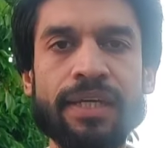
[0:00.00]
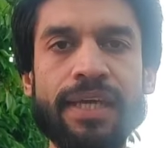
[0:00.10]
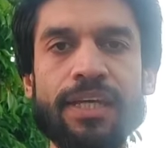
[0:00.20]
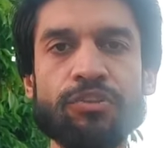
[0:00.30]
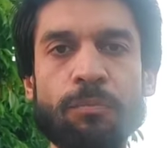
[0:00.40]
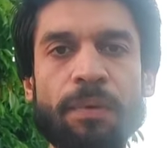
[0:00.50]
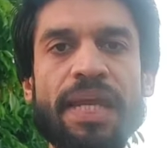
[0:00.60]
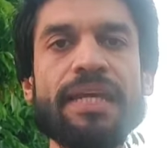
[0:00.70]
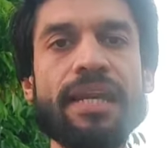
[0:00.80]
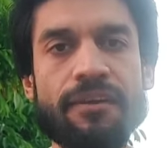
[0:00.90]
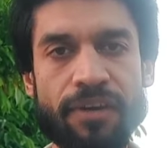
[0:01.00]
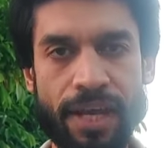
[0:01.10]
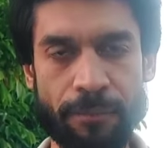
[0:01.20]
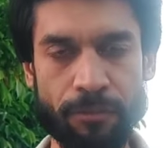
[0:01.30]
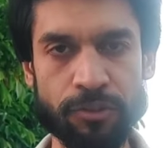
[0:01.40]
के जो प्लेइंग
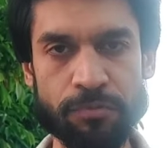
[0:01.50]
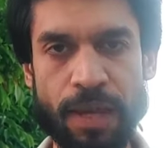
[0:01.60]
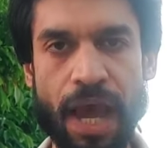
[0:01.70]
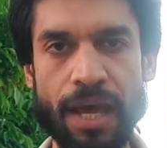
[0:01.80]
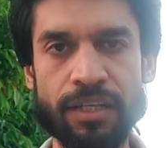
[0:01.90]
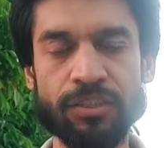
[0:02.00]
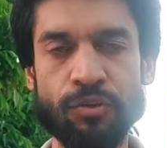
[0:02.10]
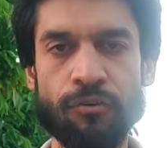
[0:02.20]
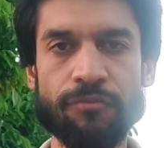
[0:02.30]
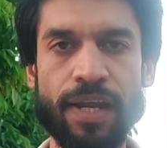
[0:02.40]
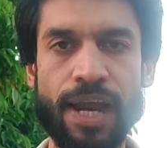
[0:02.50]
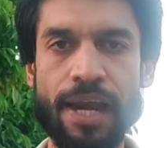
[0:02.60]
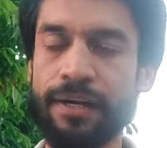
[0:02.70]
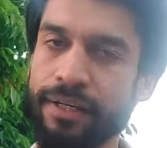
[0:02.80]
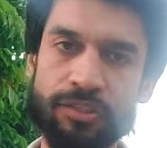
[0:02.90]
इलेवन है उसमें हारिस रोफ ने
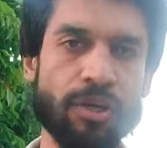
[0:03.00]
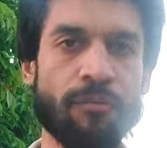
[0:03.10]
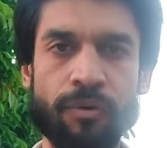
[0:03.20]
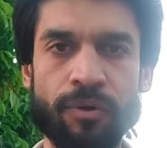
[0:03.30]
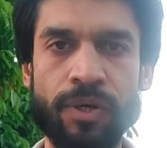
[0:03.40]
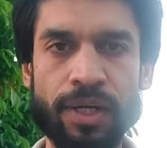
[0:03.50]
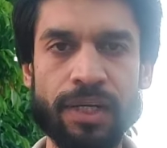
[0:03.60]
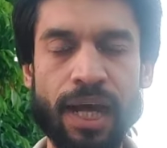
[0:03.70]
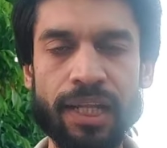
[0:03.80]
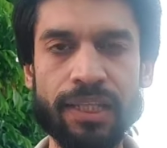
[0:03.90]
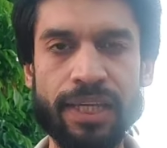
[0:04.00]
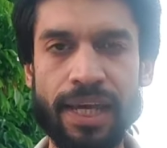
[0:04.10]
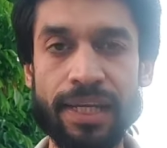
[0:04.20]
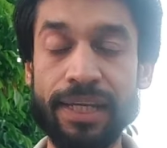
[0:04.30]
एंट्री जो है वो डाल दी है